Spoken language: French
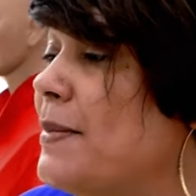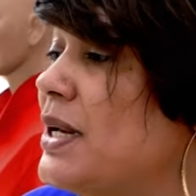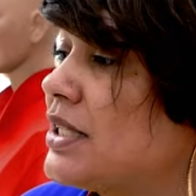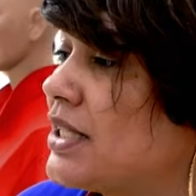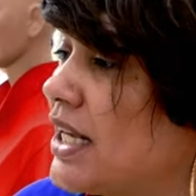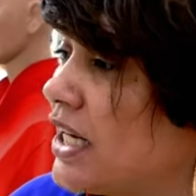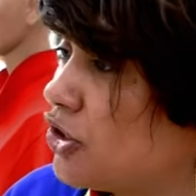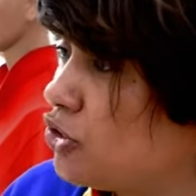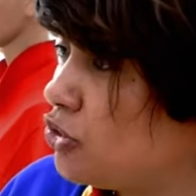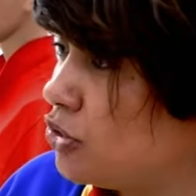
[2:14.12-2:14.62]

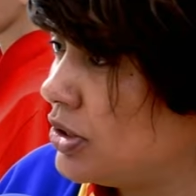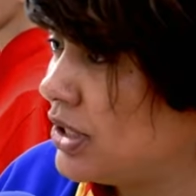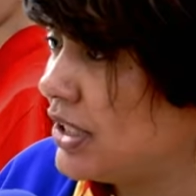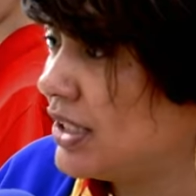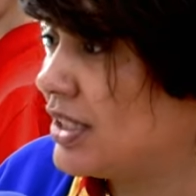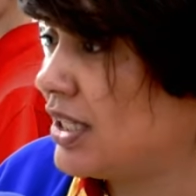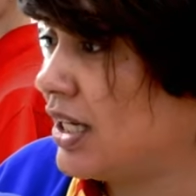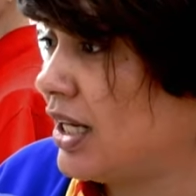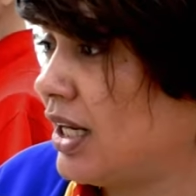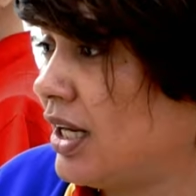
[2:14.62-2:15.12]
message
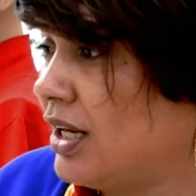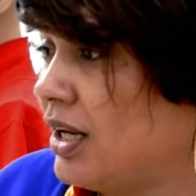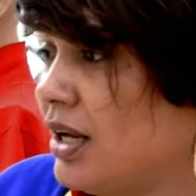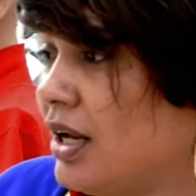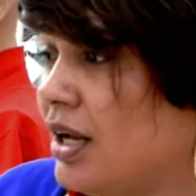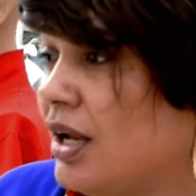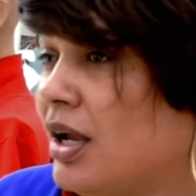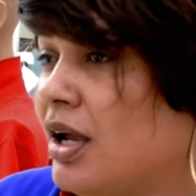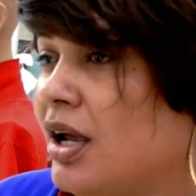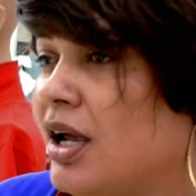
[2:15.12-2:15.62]
d'unité,
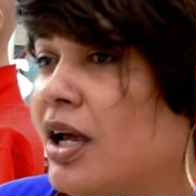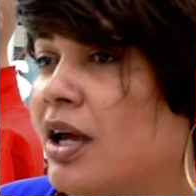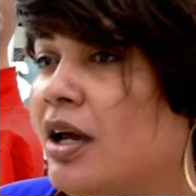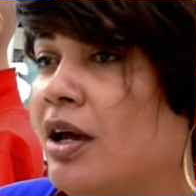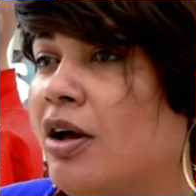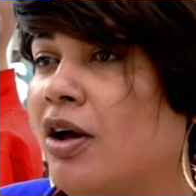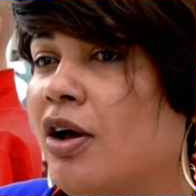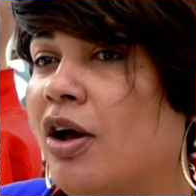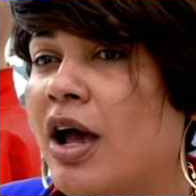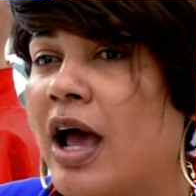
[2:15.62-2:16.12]

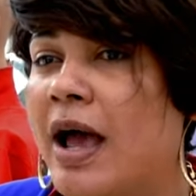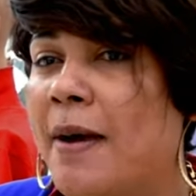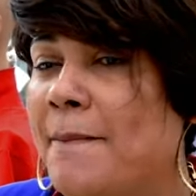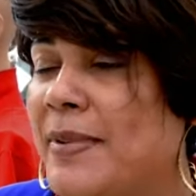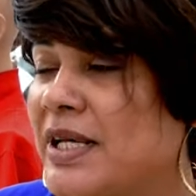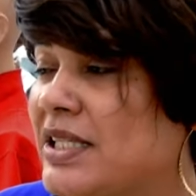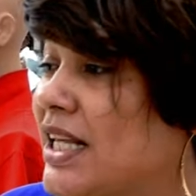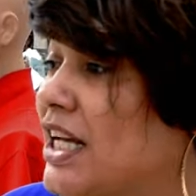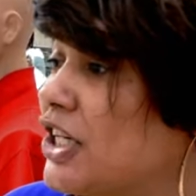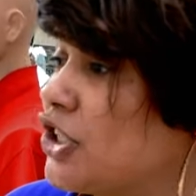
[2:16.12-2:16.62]
un
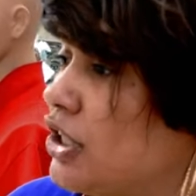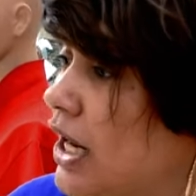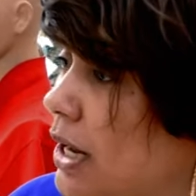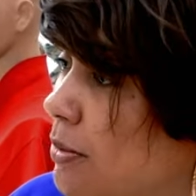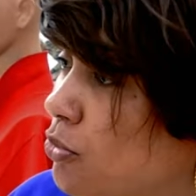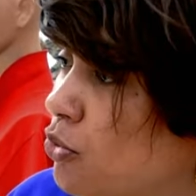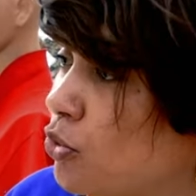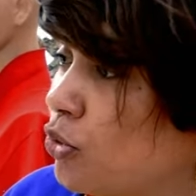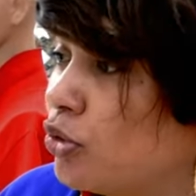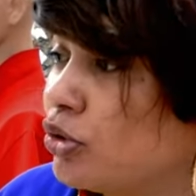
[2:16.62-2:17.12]
message
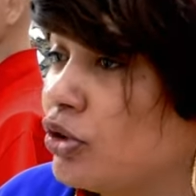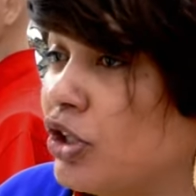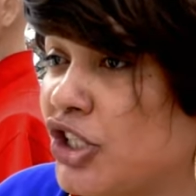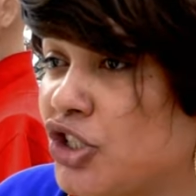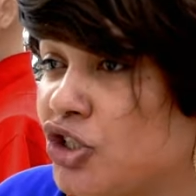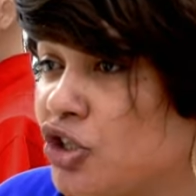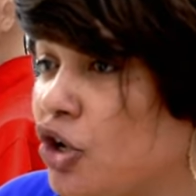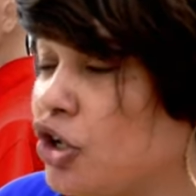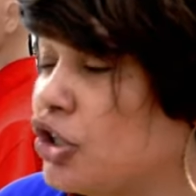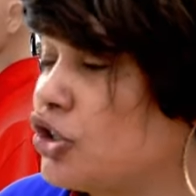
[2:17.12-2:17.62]
d'amour,
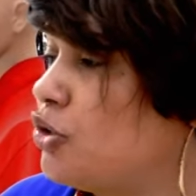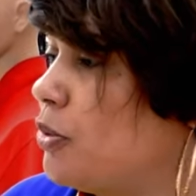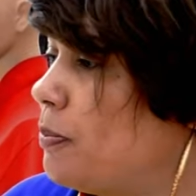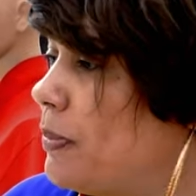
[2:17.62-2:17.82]
d'échange, de